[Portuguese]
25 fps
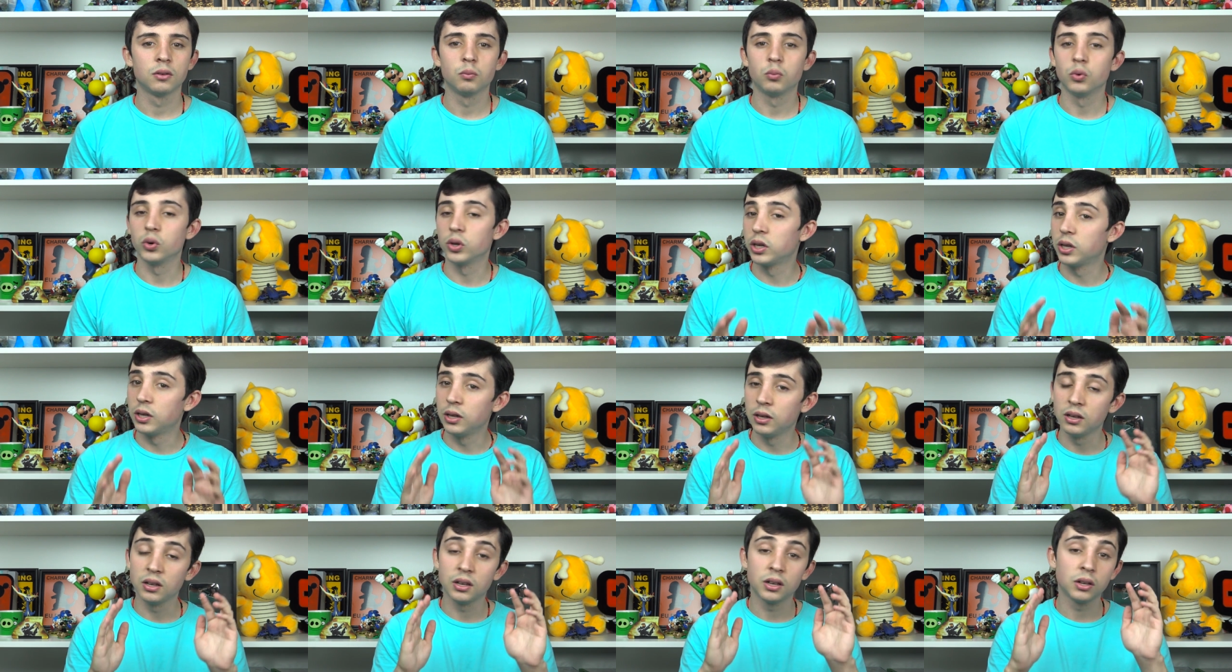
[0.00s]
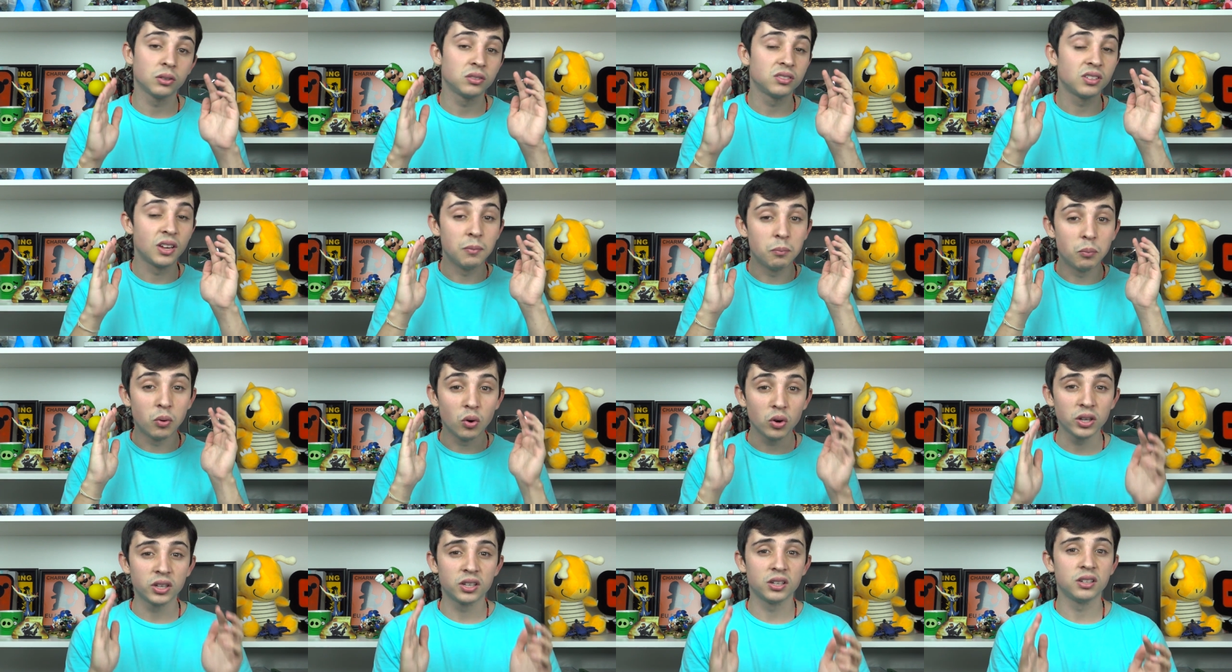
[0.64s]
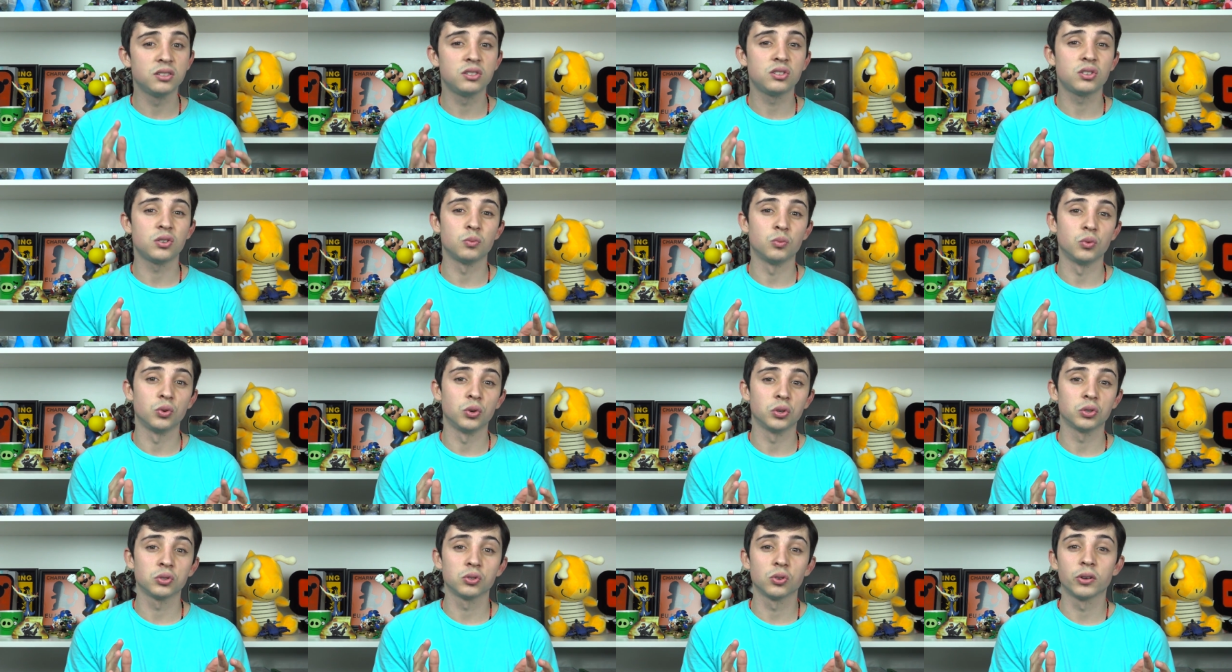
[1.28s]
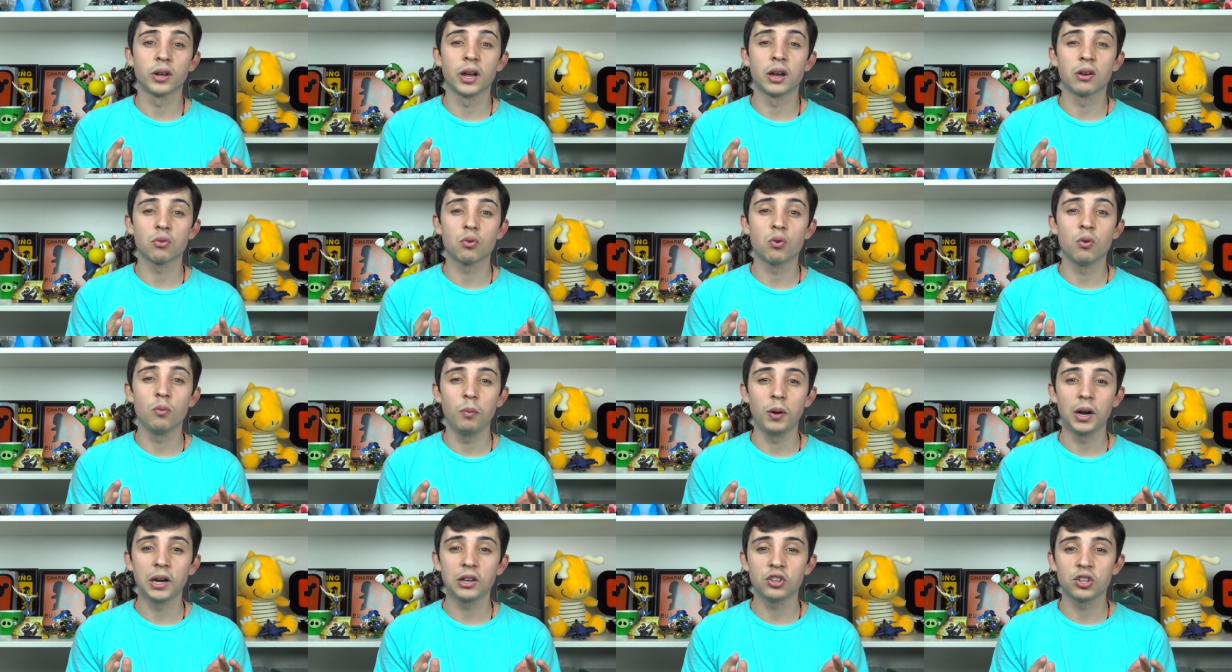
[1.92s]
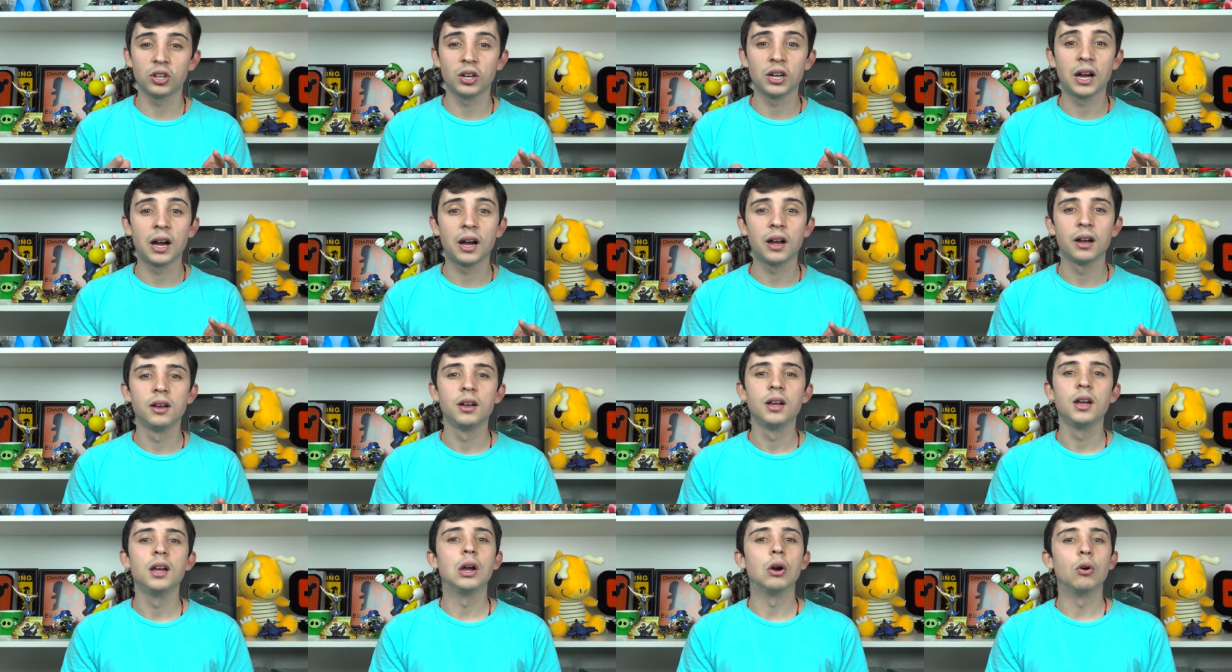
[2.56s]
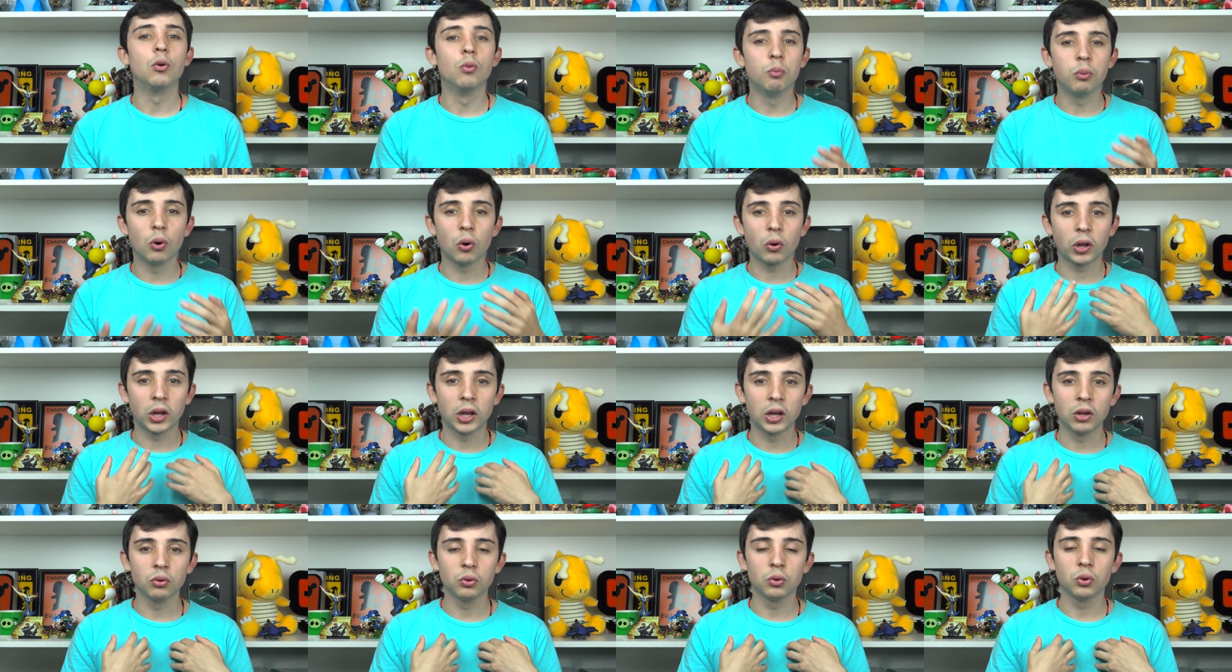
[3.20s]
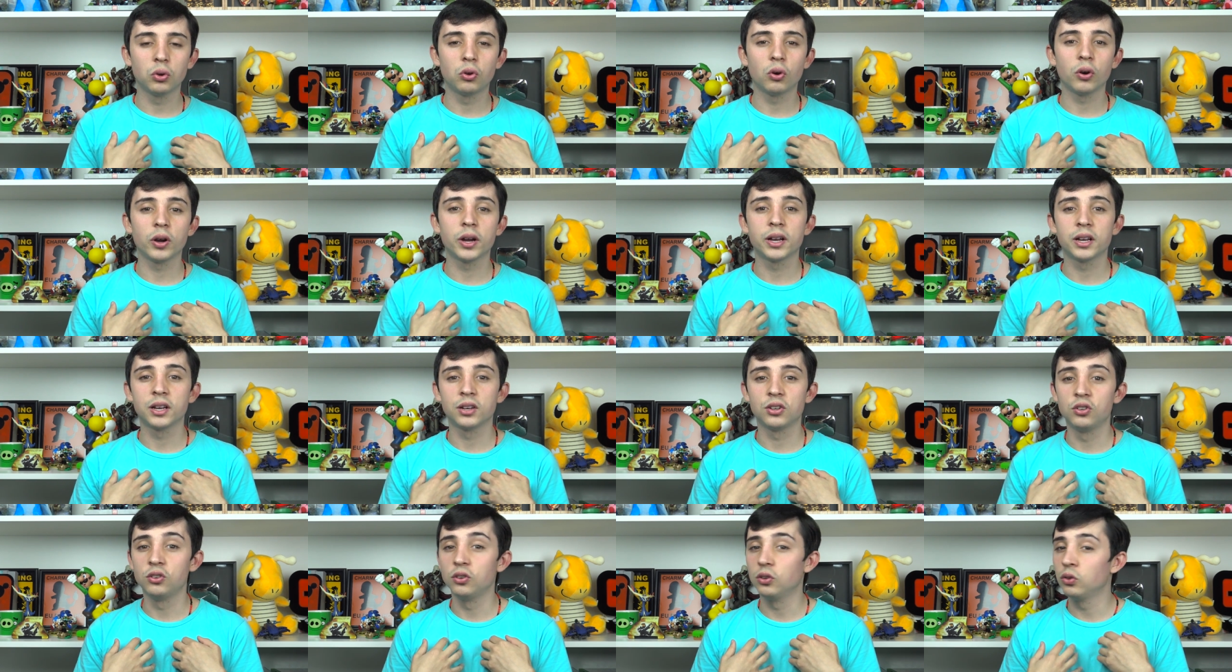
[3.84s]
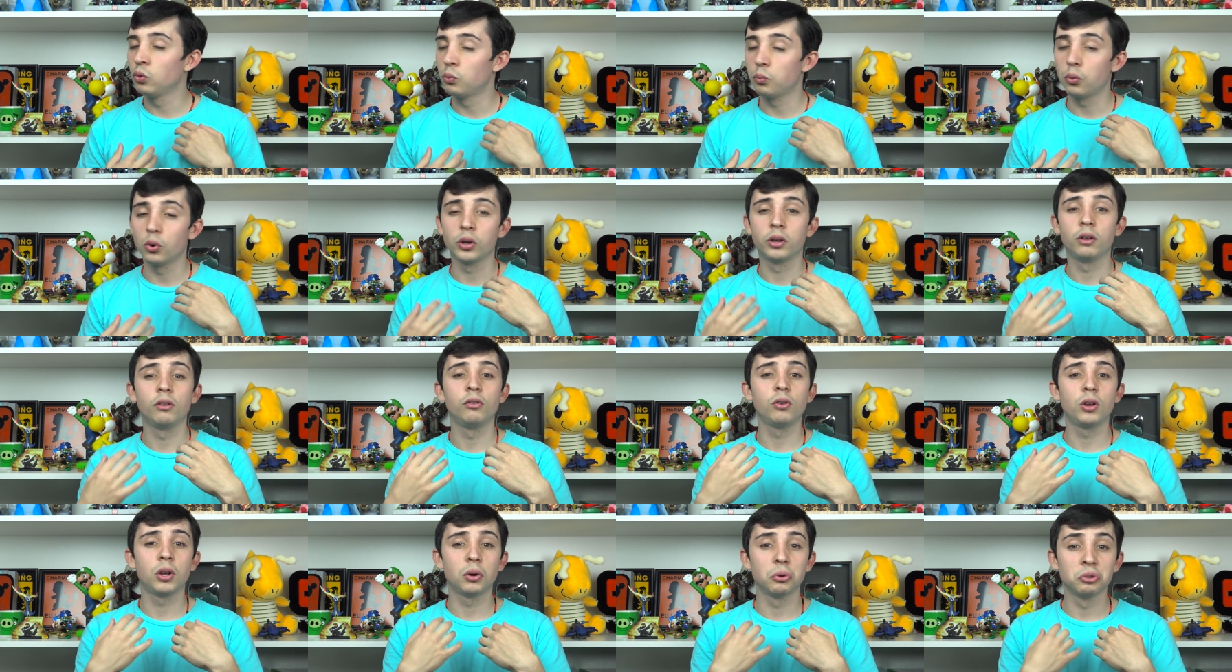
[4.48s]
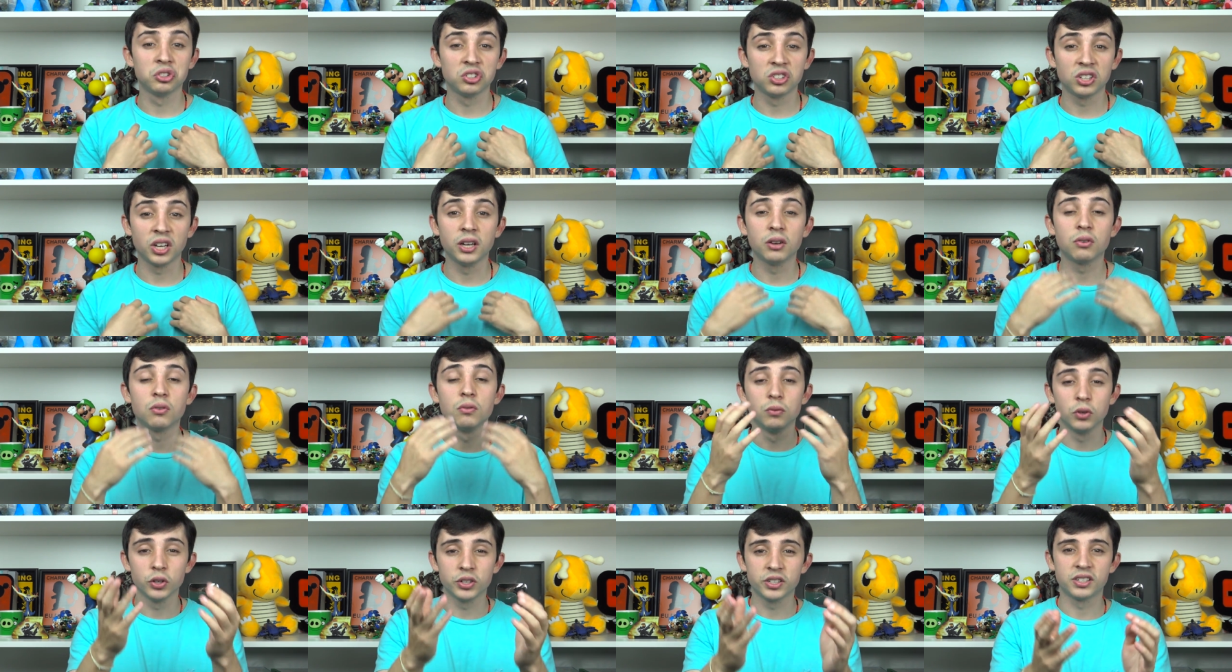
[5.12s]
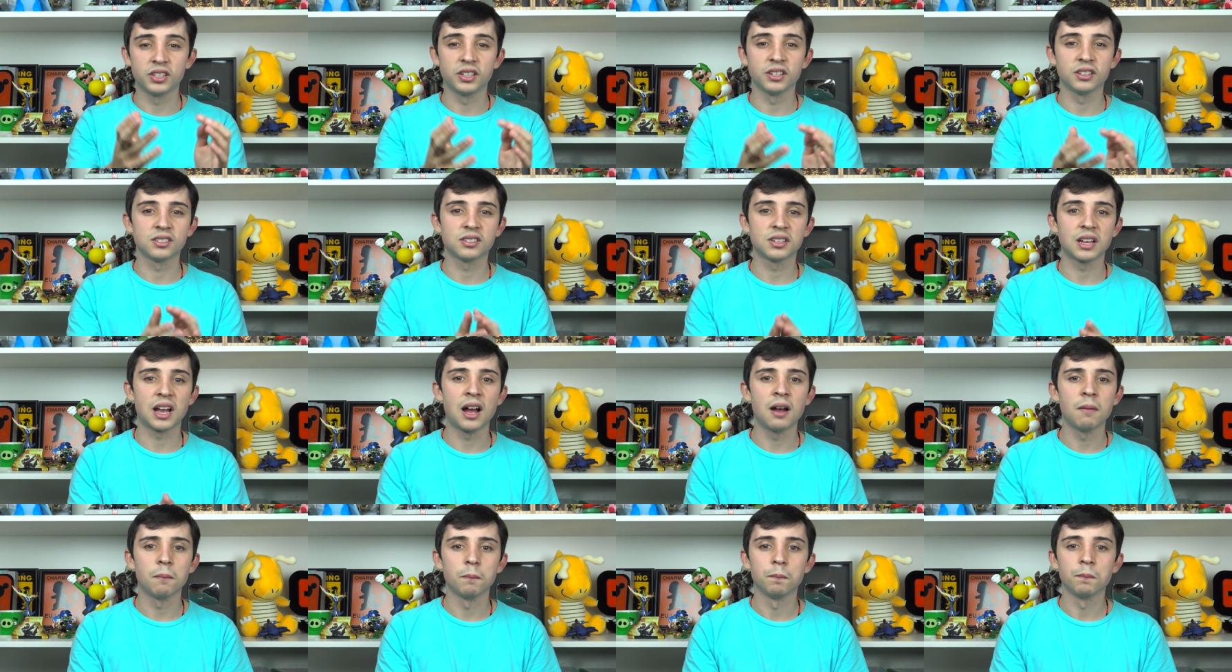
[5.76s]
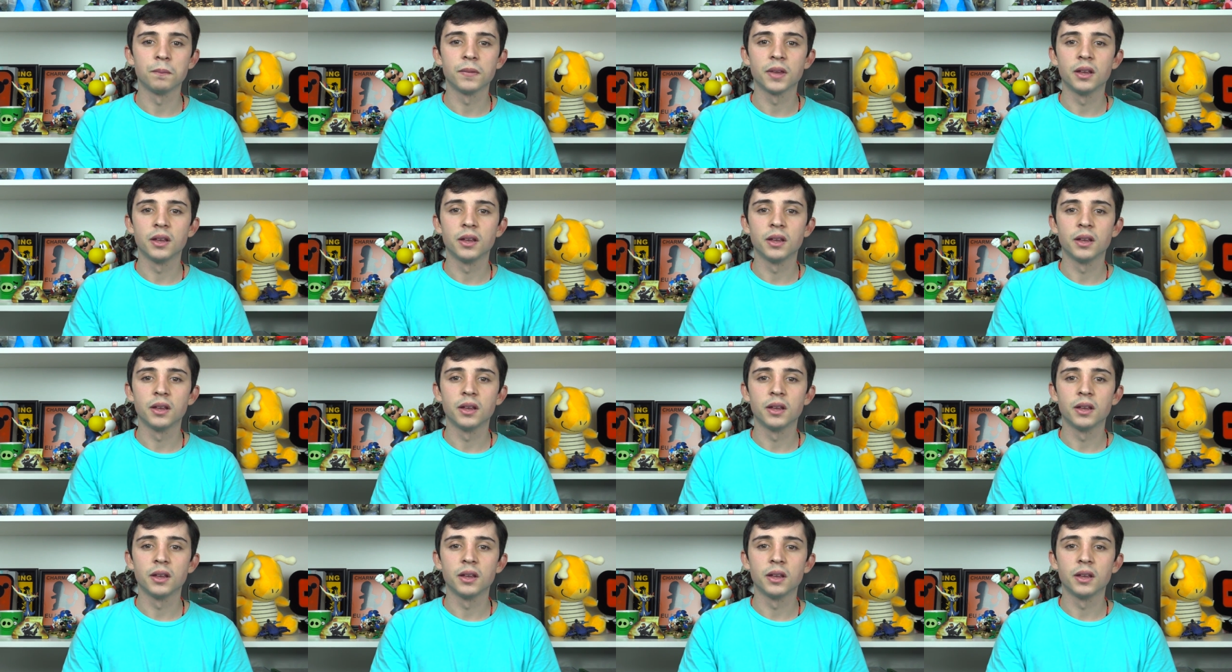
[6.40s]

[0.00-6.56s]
Porque eu sei pouquíssimo, eu só quero compartilhar um pouquinho do que eu acredito, um pouquinho do que eu sei com vocês, tá?